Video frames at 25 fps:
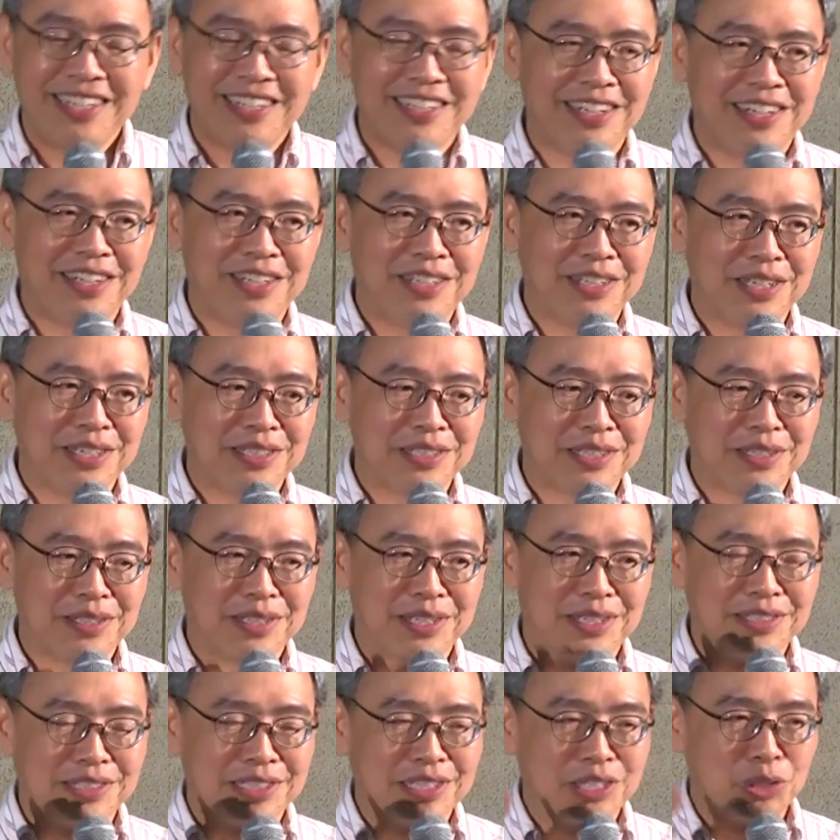然后要找
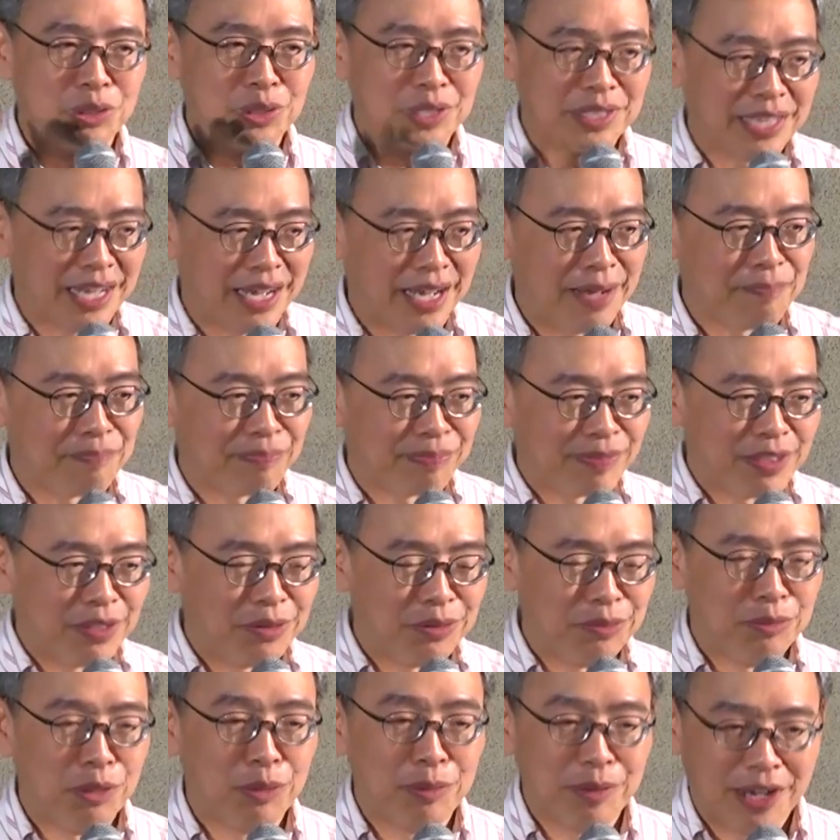到这个最大
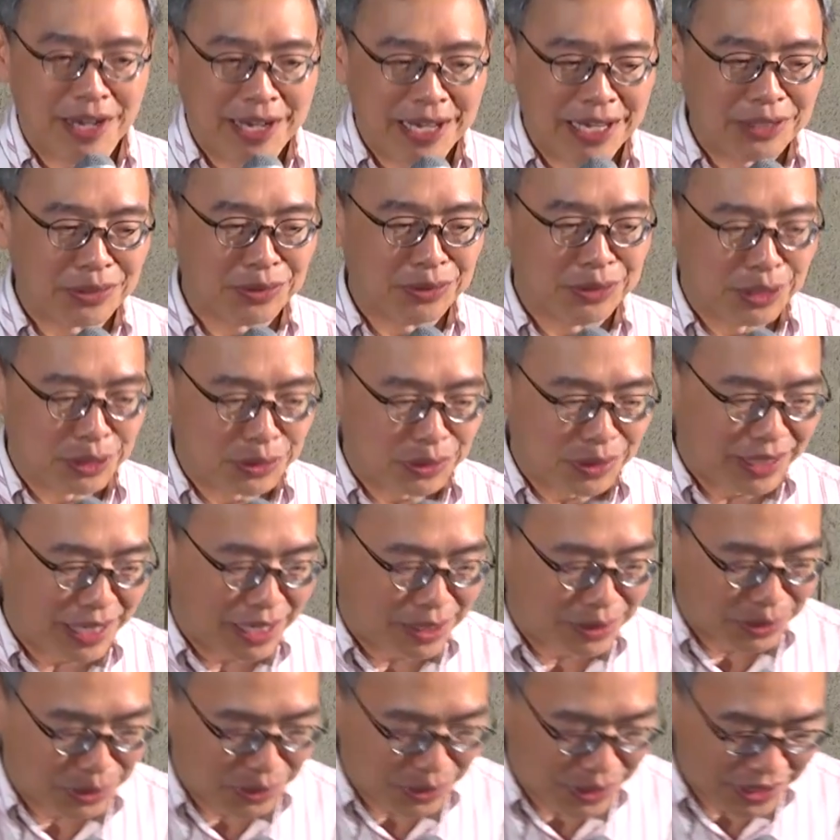目标函数的最大
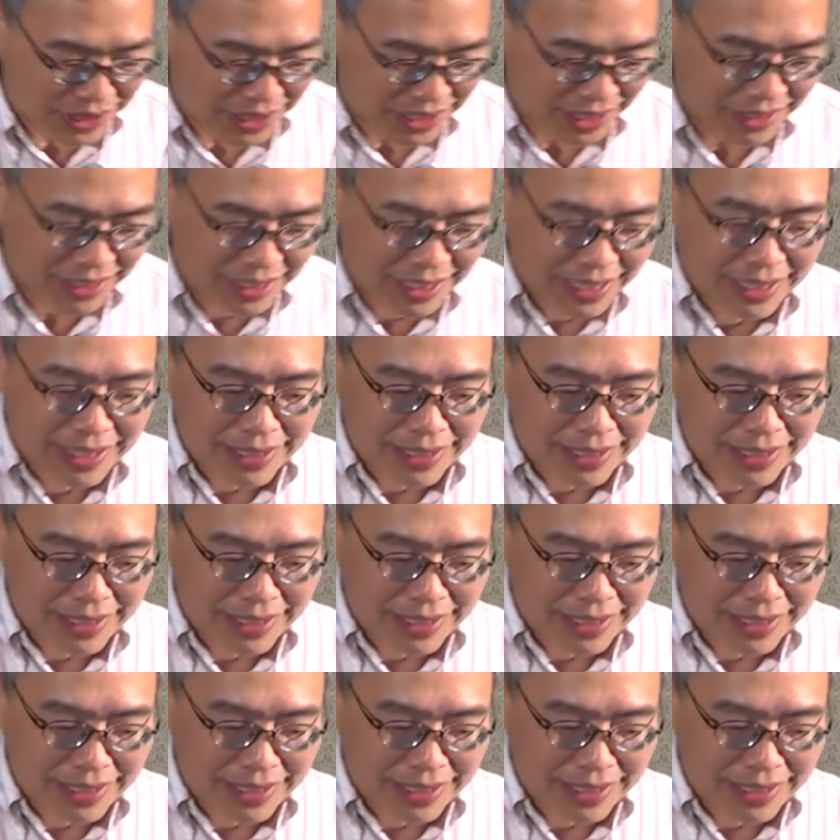或最小。